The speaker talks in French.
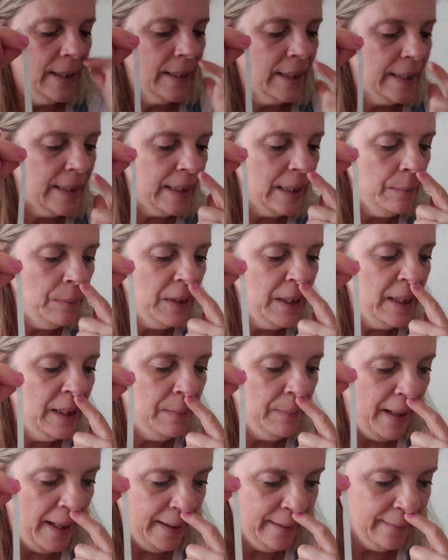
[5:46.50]
6
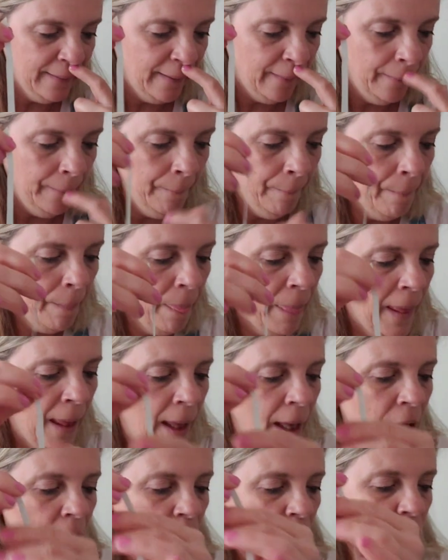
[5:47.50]
mm.
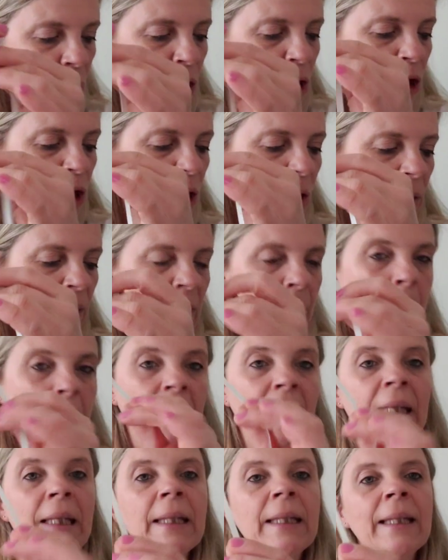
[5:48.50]
J'en ai
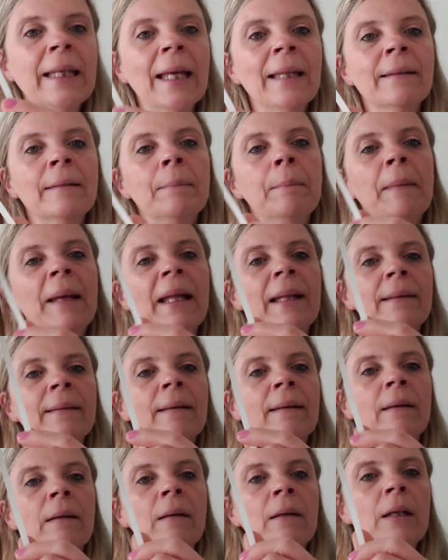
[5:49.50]
pris 4
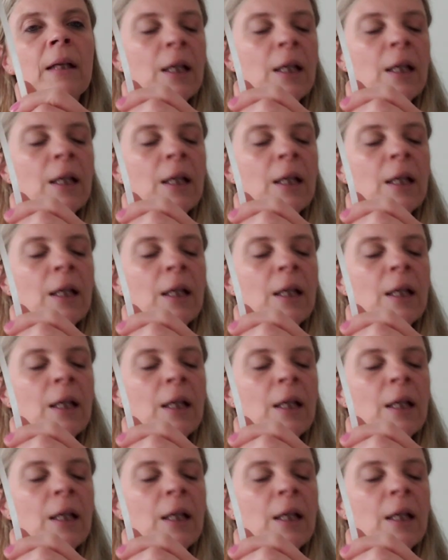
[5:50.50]
mètres